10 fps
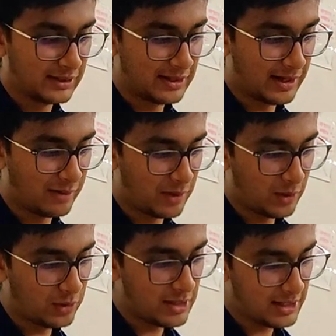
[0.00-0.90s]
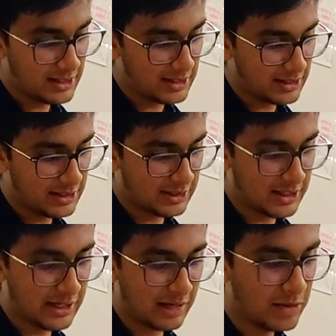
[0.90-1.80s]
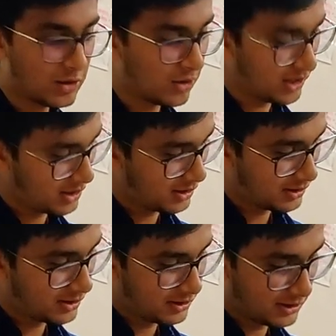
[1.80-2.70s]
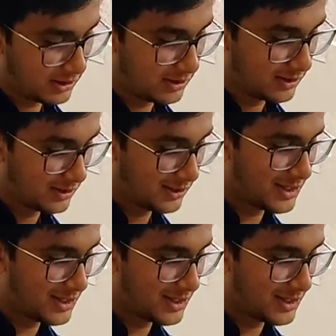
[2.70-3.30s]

ये अपन लोगों ने इसकी नाभी को नाभी